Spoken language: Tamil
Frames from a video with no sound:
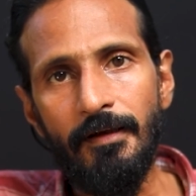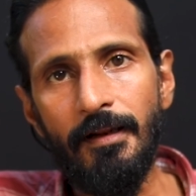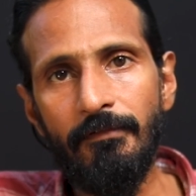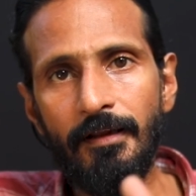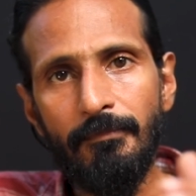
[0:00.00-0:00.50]

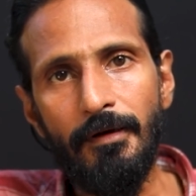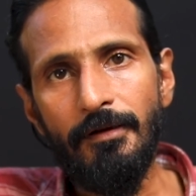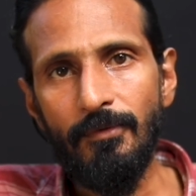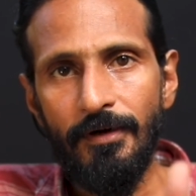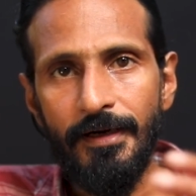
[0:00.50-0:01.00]
வேறு வேறு
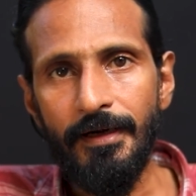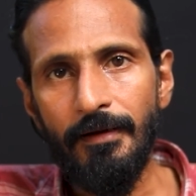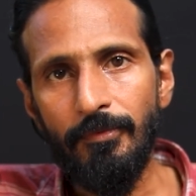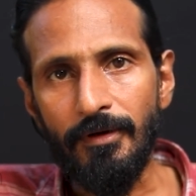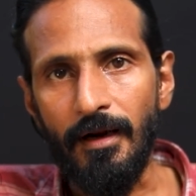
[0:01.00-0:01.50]
மாதிரி
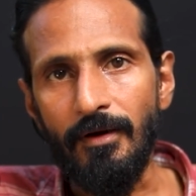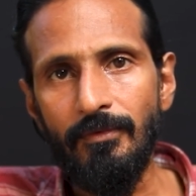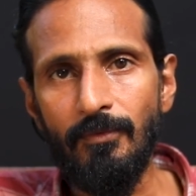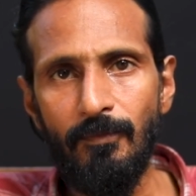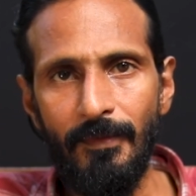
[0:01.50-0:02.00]
உருட்டிக்கிட்டே
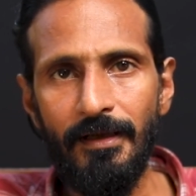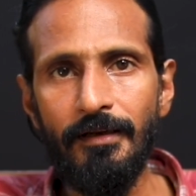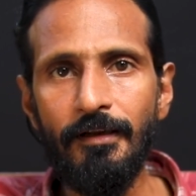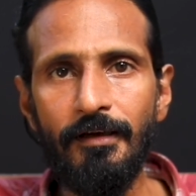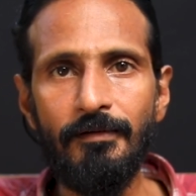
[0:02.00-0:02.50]
போனாலும் உண்மை
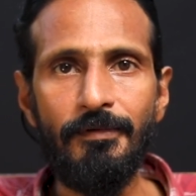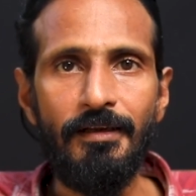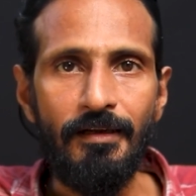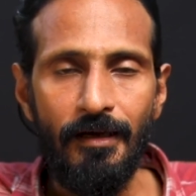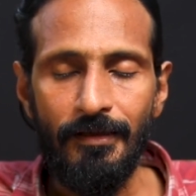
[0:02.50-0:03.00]
என்ன
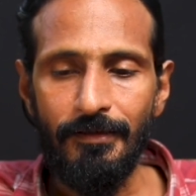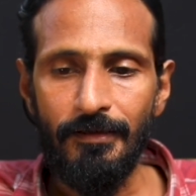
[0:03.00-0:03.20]
அப்படின்னா